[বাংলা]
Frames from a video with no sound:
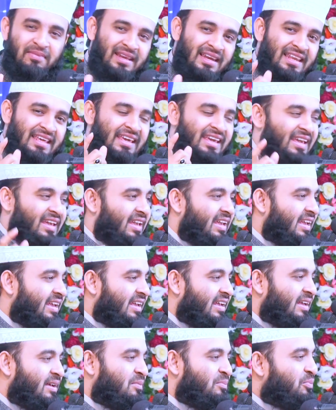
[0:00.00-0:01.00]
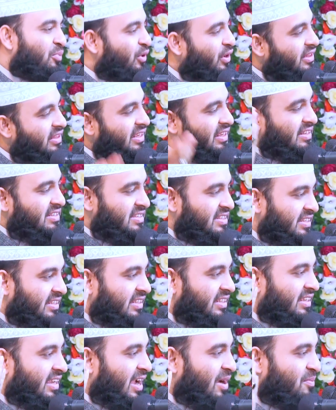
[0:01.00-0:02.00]
মিলিয়ে পড়ে দিয়েছি
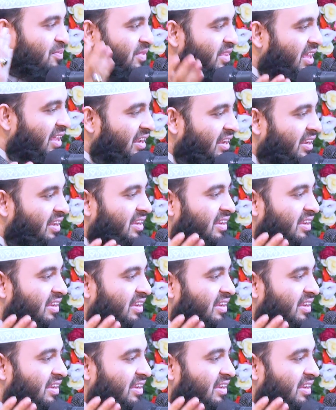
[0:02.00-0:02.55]
হামদান